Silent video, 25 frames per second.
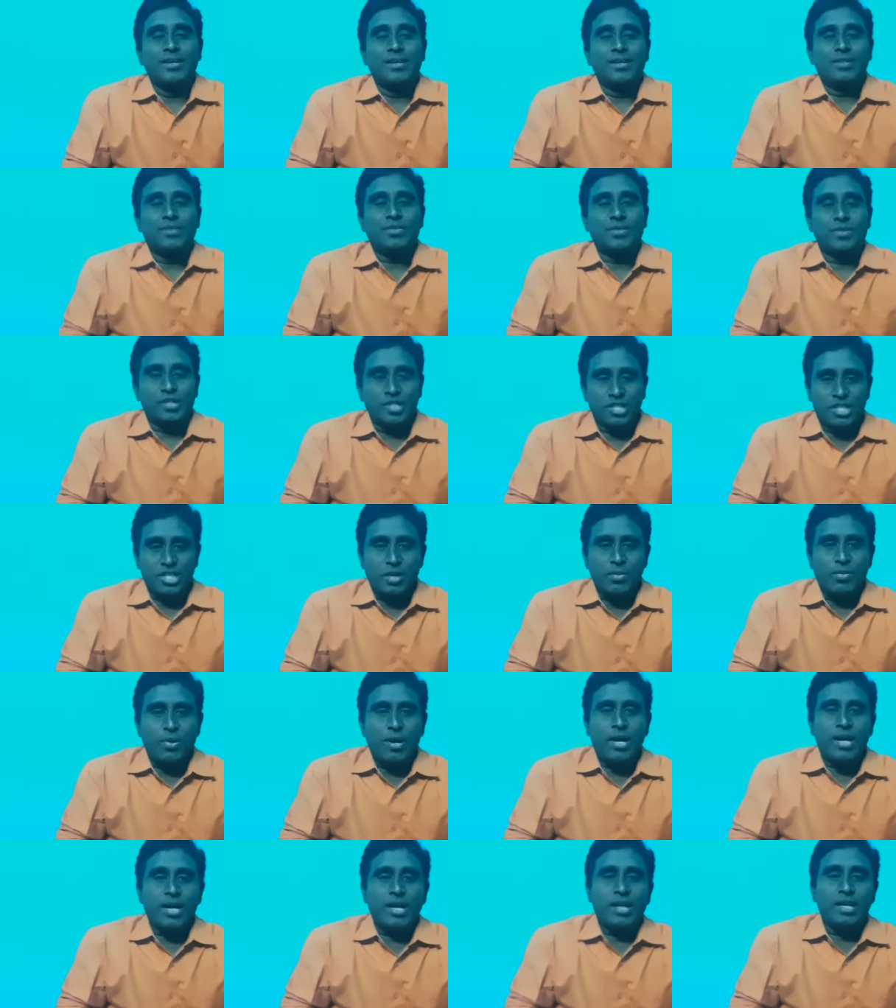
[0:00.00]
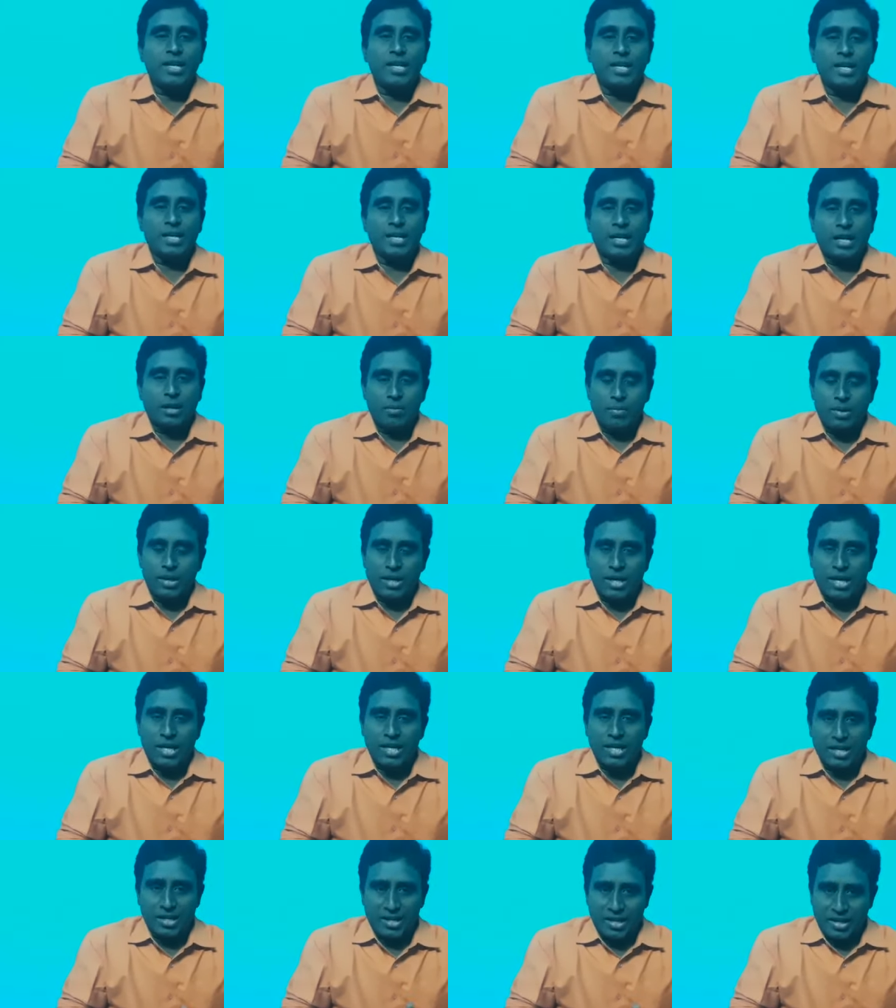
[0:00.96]
ஸோ நிச்சயமாக நீங்கள்
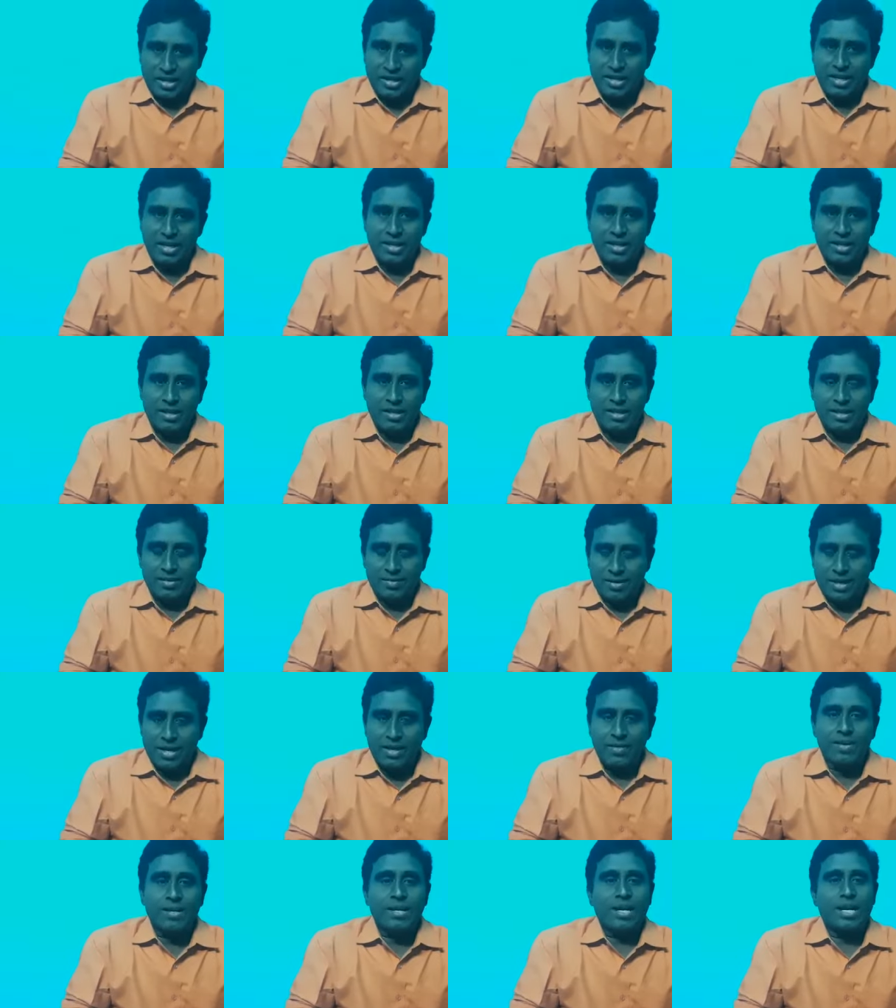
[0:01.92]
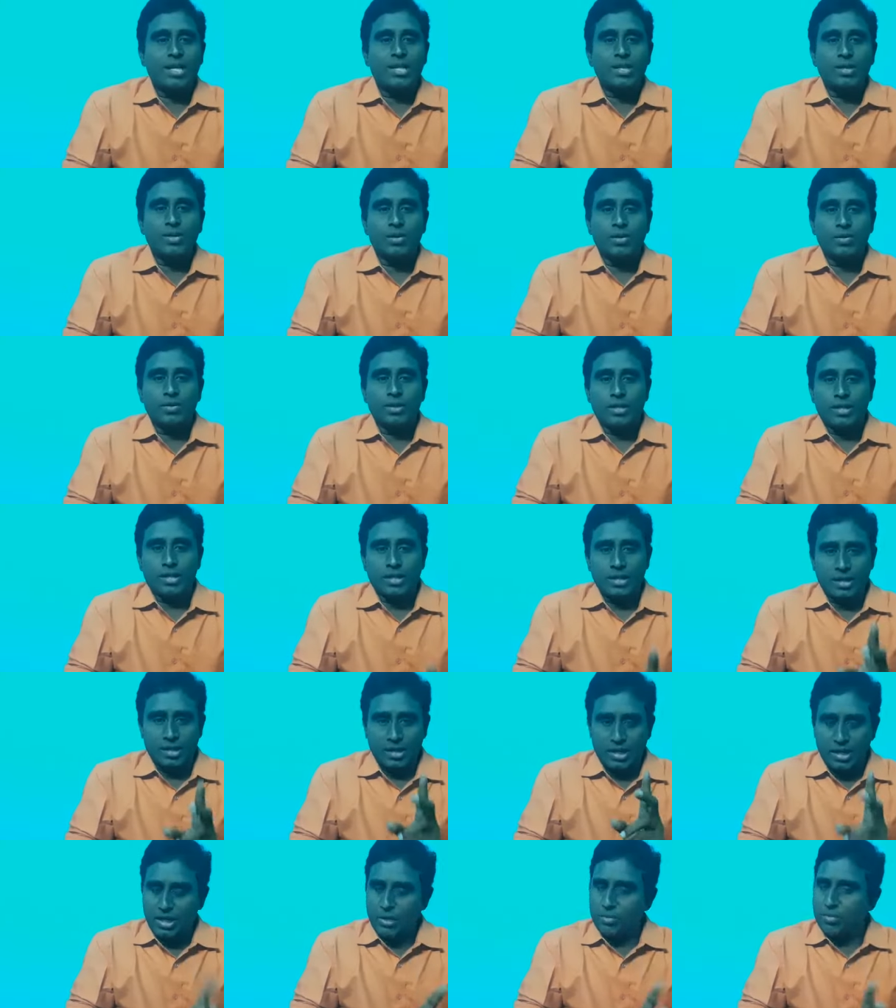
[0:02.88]
நண்பர்களாகி நீங்கள் இந்த விழாவில் கலந்து கொள்வதற்கு
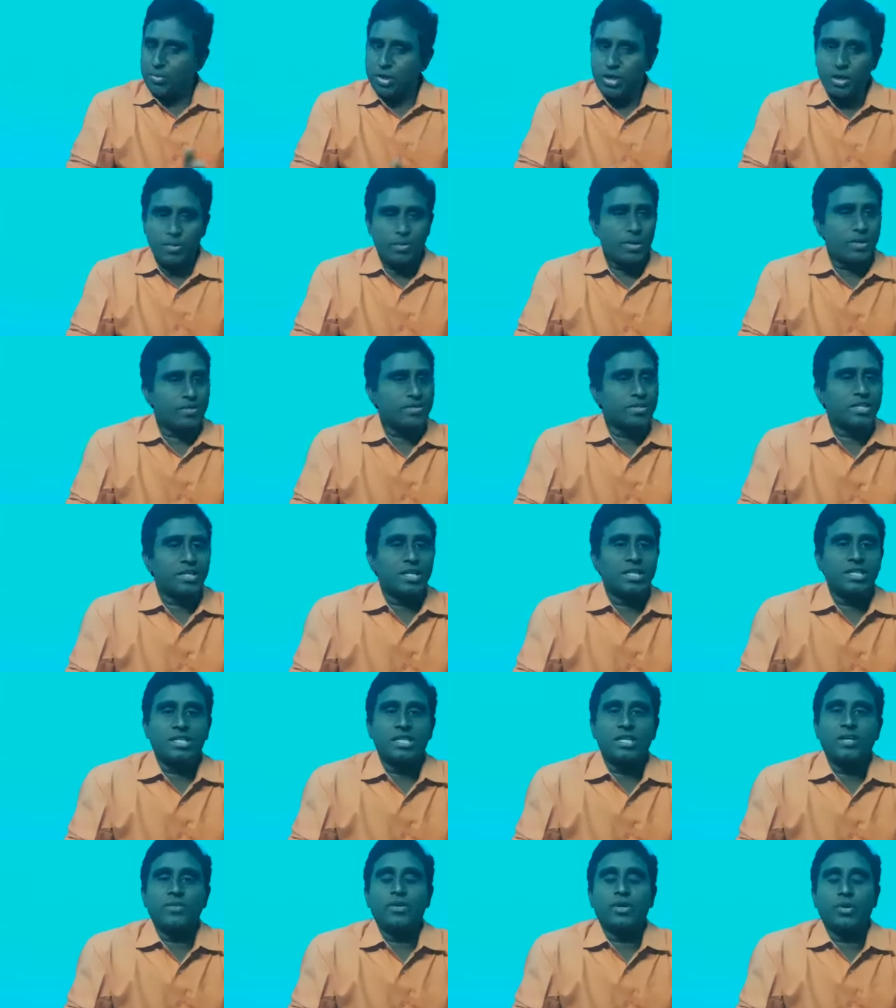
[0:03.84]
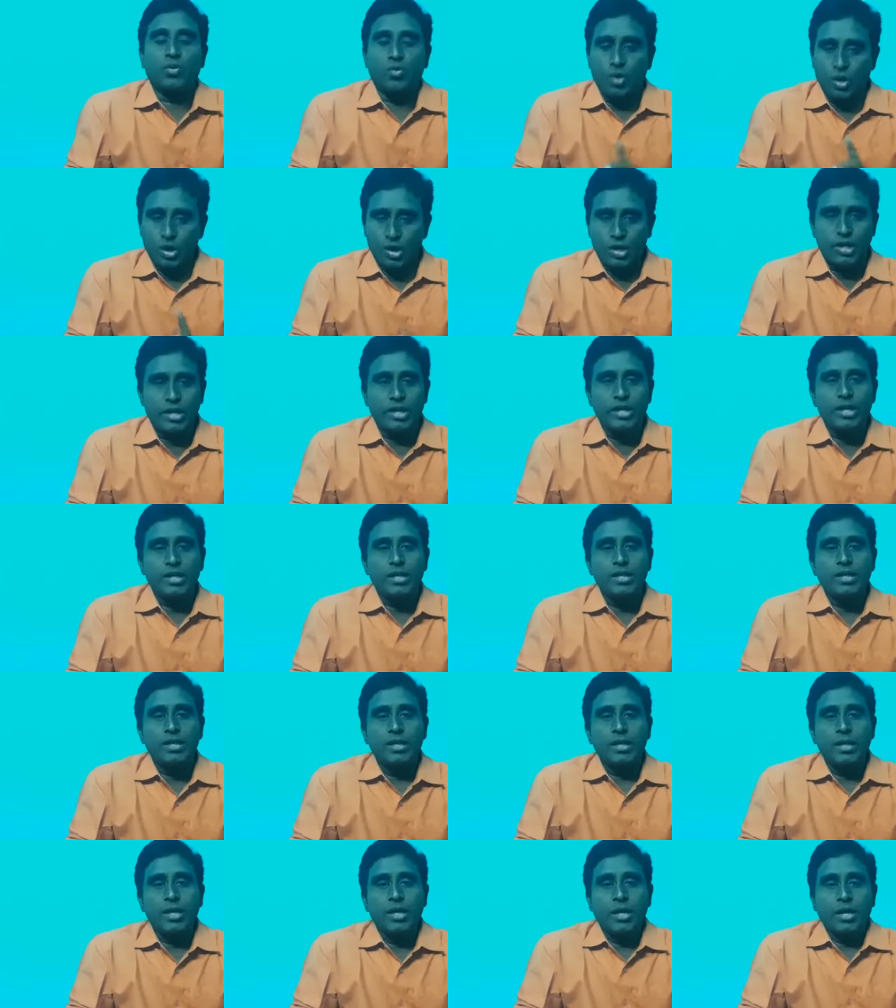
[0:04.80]
இரண்டு முக்கியமான விஷயங்கள் செய்ய வேண்டும் ஒன்று
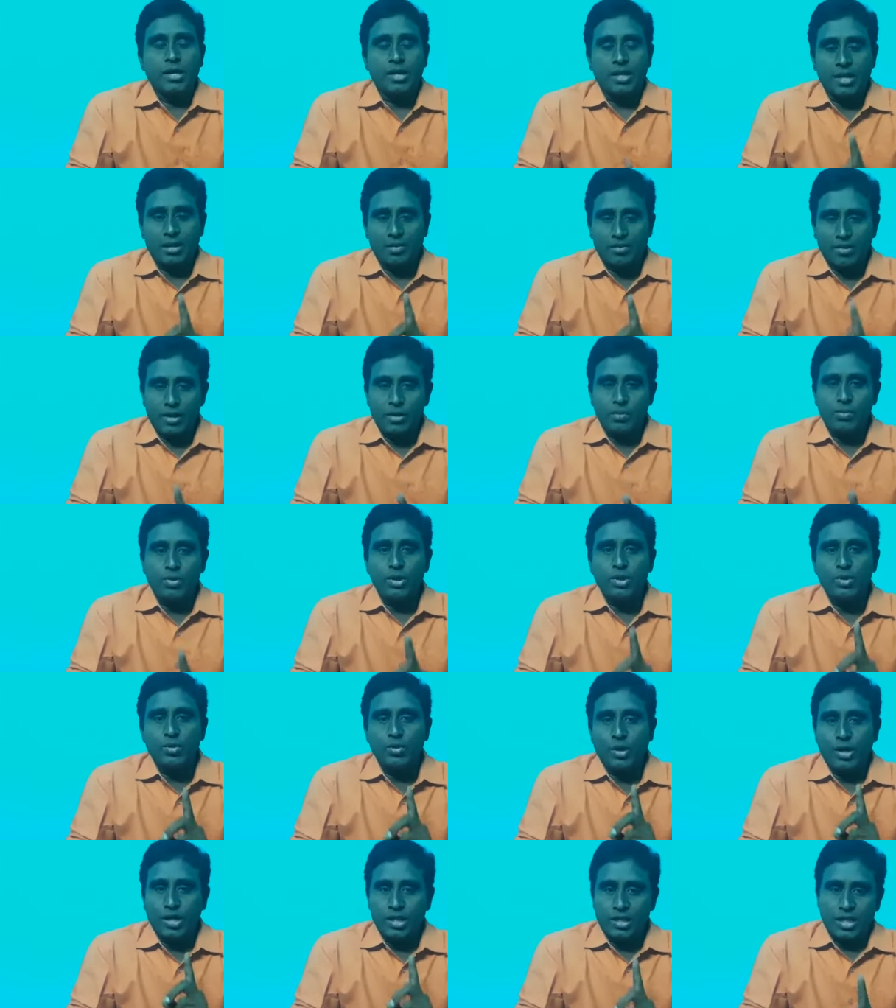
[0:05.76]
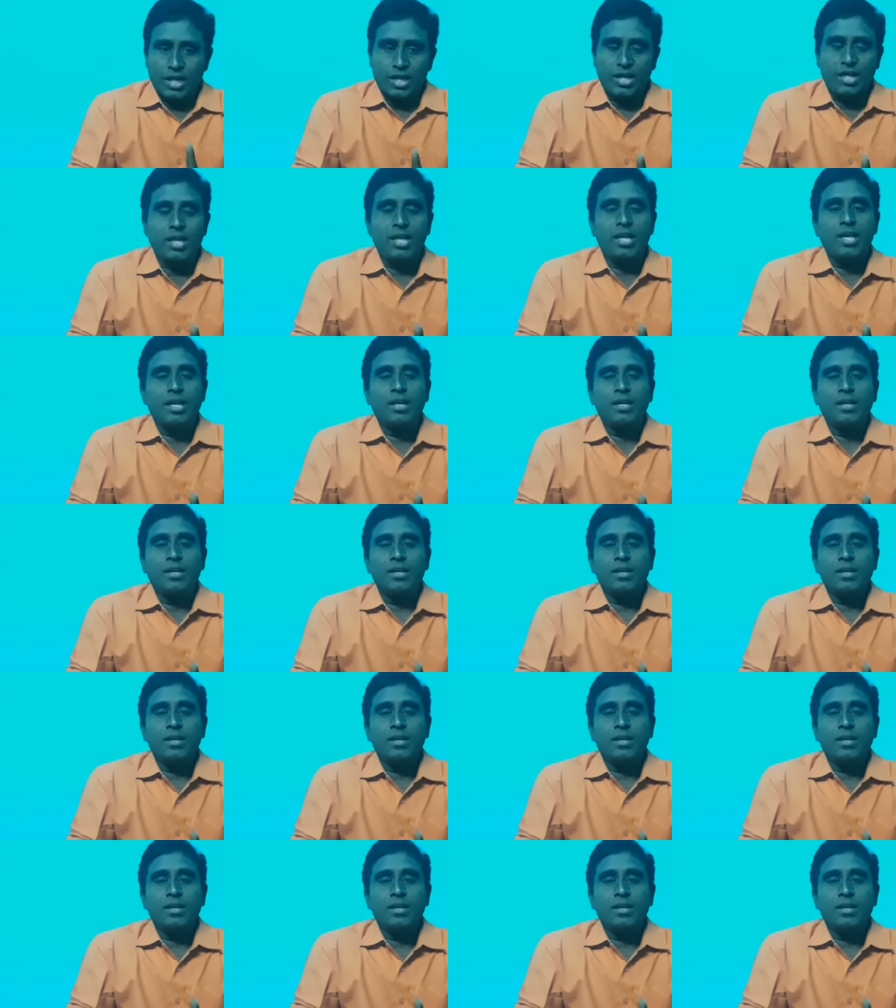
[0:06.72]
நீங்கள் வரும்பொழுது உங்களுடைய தண்ணி